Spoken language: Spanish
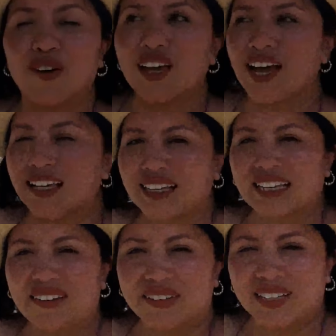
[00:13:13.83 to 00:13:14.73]
Oigan,
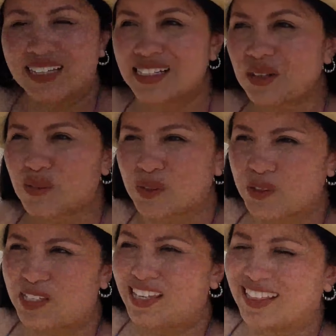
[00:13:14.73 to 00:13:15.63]
y la verdad es que
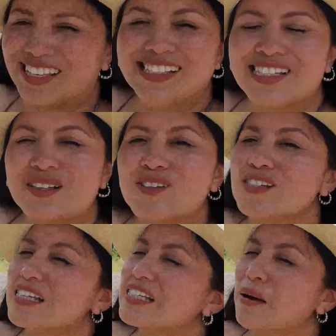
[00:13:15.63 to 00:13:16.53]
nuestro siguiente destino
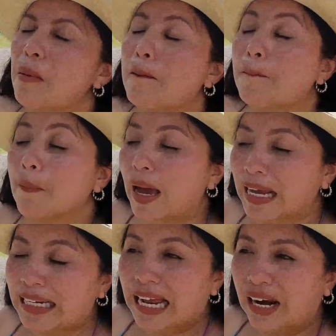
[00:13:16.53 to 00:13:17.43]
se llama
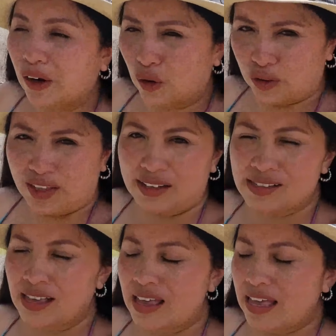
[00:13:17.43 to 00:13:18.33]
Pailas
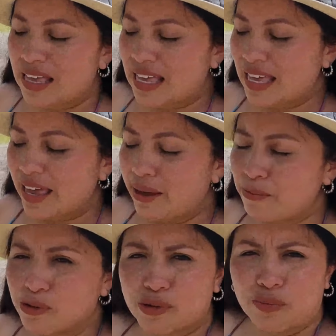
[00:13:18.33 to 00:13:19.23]
Rotas y
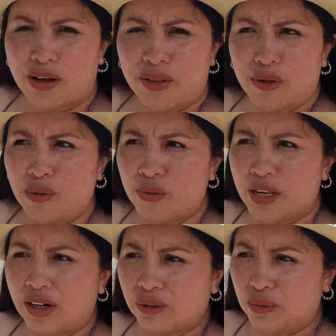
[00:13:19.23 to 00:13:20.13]
hemos tomado
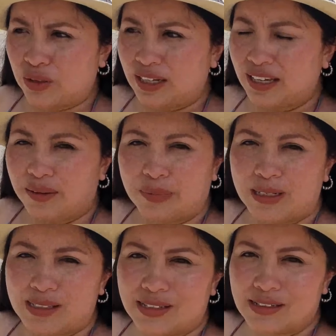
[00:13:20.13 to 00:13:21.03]
una ruta que al
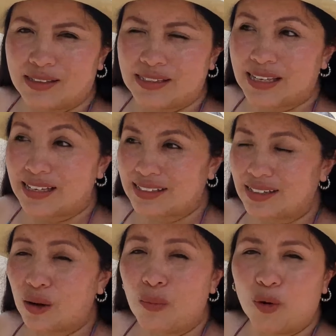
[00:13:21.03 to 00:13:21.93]
parecer sí es
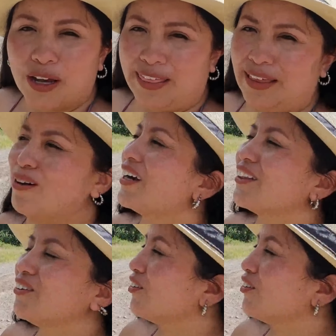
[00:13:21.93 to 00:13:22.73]
de como que de cuarto